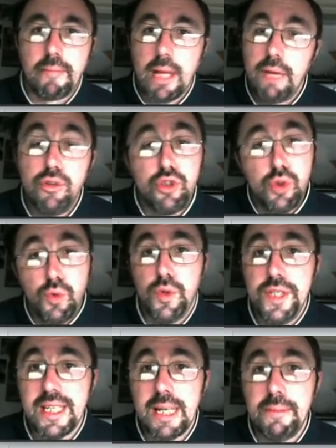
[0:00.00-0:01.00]
Il Faut se
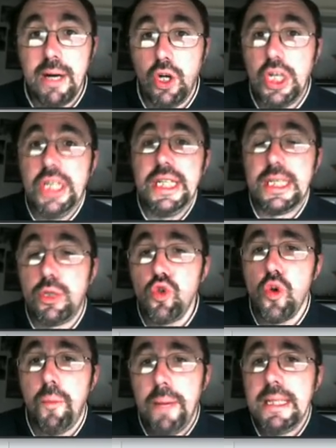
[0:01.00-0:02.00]
souvenir qu'un Maroc n'a
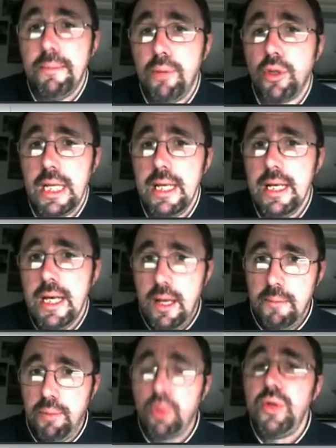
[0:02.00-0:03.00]
toujours pas été porté
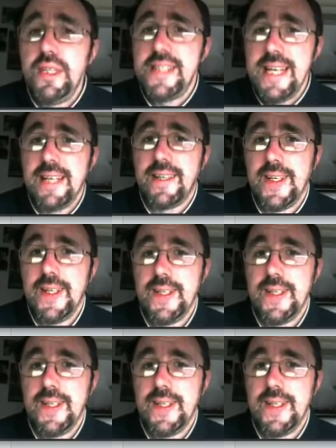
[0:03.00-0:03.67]
pour Qt5.